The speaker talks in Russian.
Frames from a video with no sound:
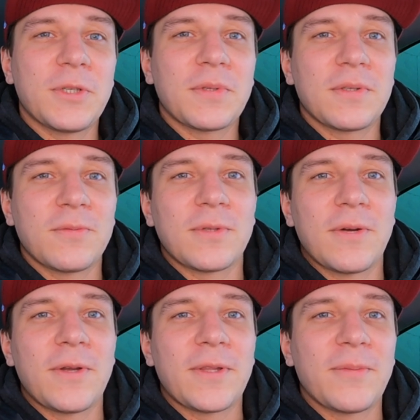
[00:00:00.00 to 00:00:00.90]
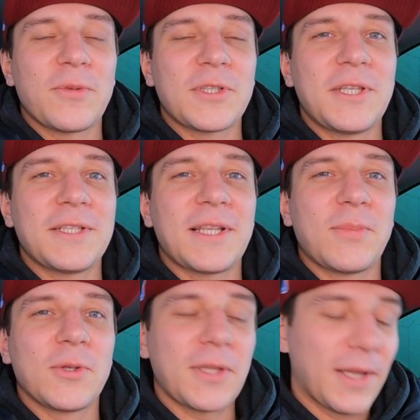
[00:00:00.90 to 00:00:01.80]
чем-то. Ну, давай, там, у нас есть
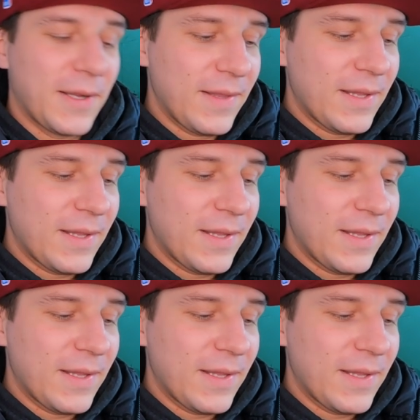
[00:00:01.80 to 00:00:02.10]
работа.